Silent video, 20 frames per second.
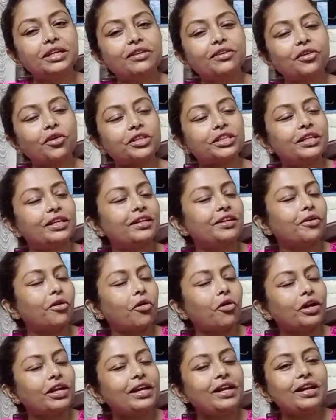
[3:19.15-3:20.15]
রথের
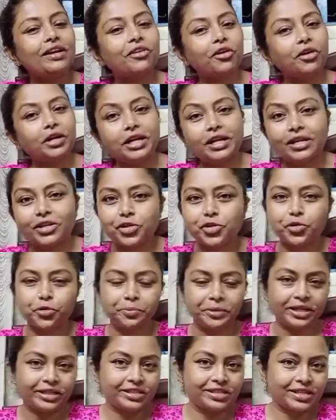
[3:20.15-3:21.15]
অনেক অনেক
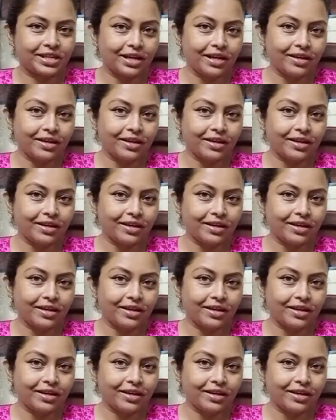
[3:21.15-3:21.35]
শুভেচ্ছা